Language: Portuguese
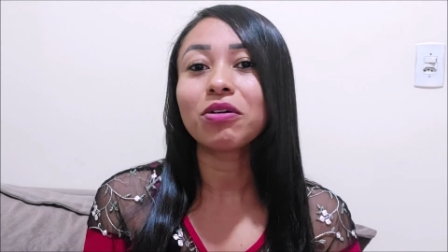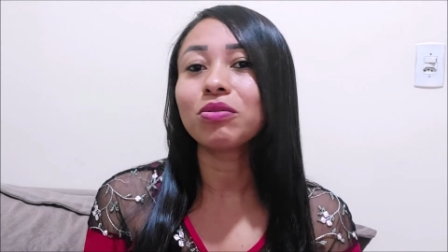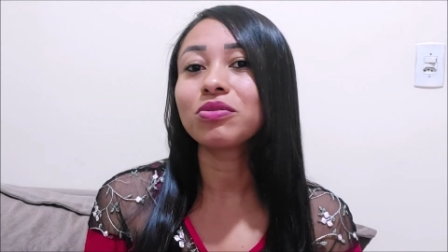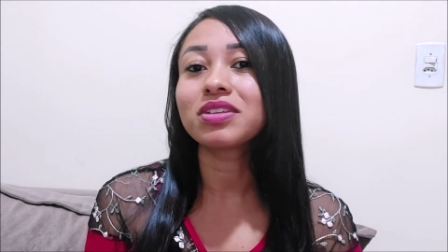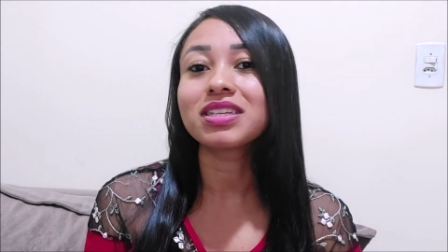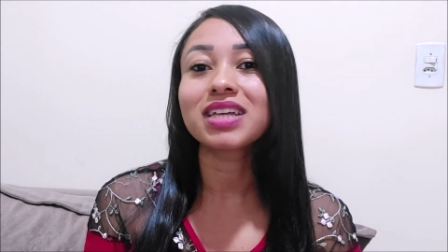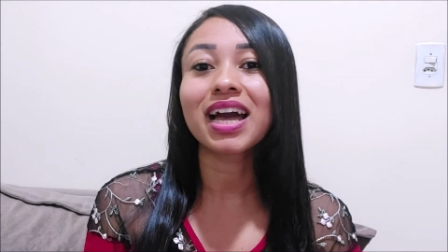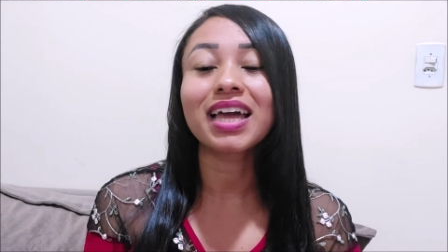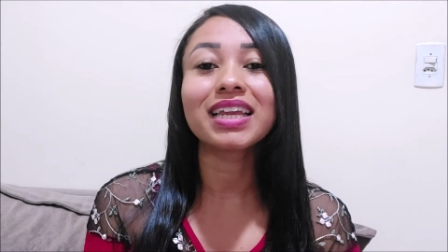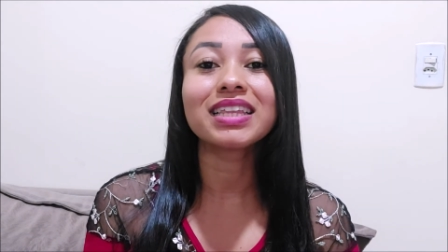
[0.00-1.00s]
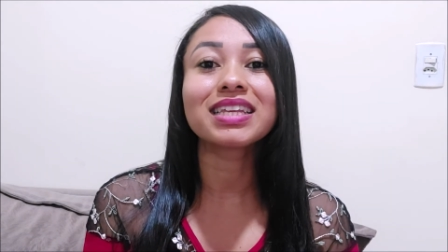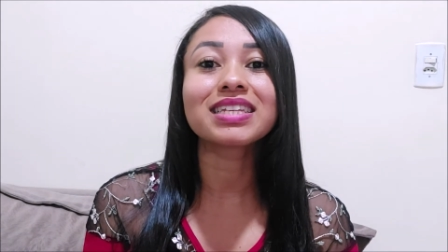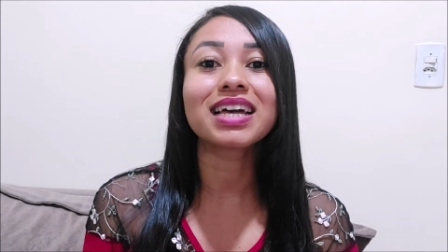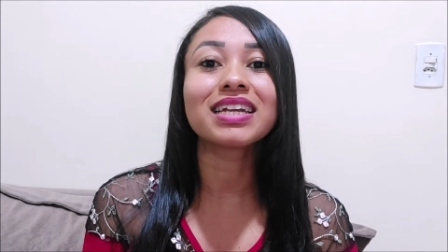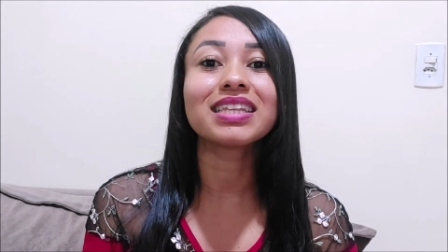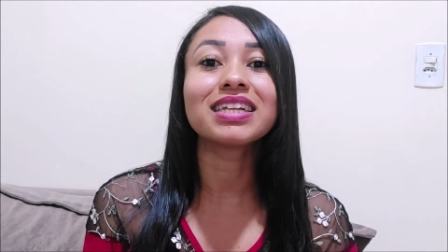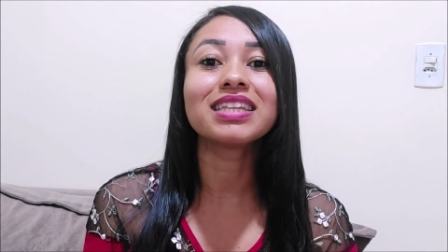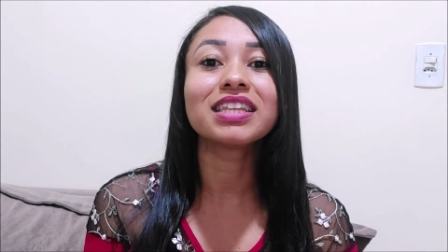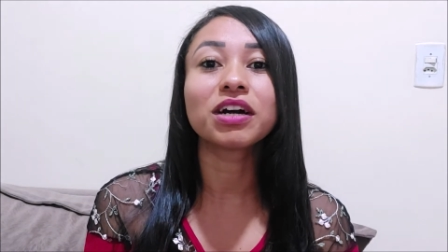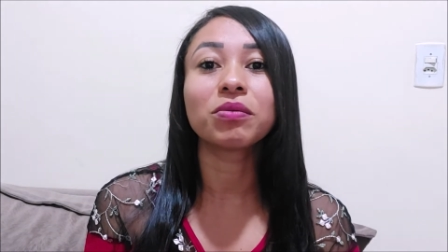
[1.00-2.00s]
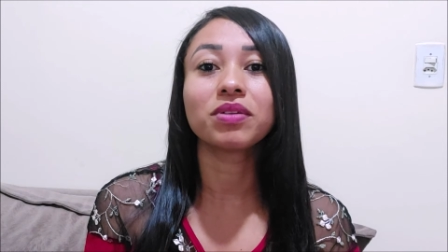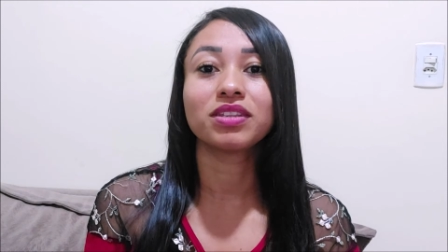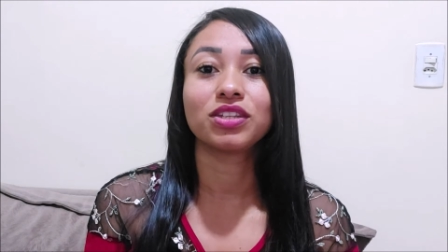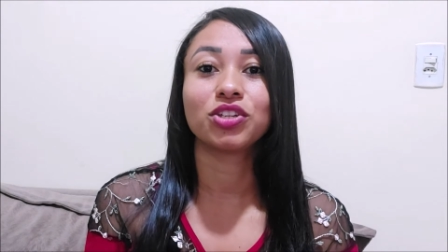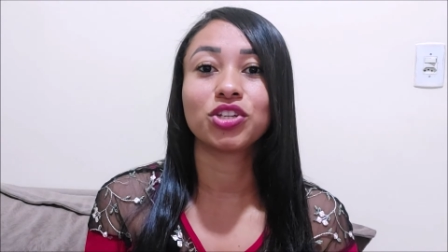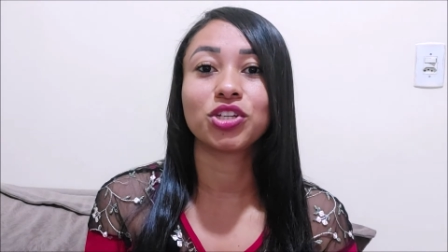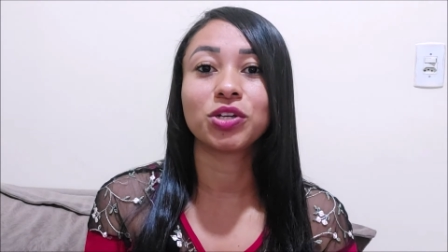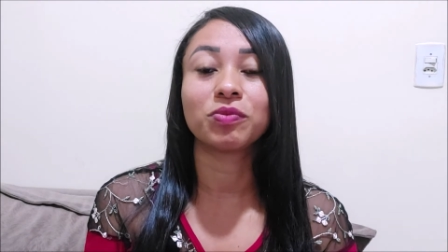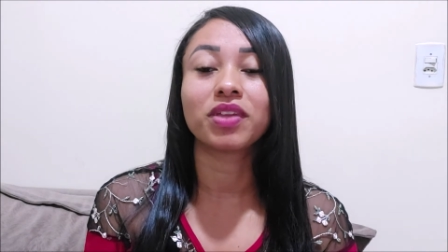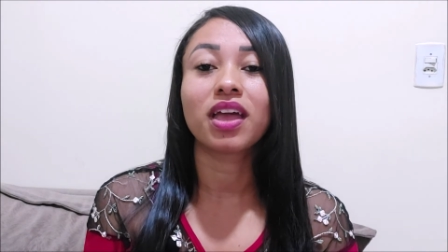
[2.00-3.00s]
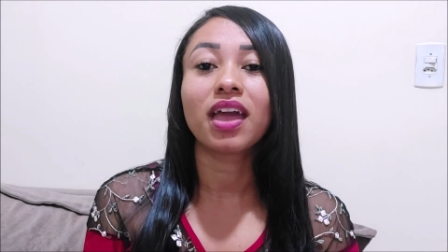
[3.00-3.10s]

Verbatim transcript: os israelitas ainda não existiam.